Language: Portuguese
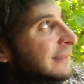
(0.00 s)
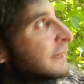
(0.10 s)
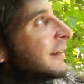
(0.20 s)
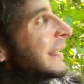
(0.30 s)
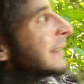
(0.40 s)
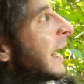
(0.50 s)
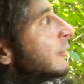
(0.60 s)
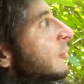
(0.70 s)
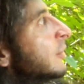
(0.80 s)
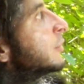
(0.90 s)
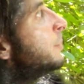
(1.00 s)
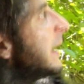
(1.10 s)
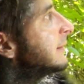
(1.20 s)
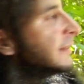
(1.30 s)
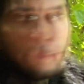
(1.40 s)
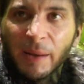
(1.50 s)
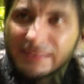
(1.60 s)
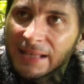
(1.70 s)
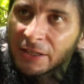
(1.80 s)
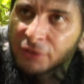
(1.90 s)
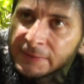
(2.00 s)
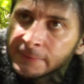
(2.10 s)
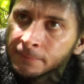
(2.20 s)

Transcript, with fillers: dessa variedade de espécies e paisagens.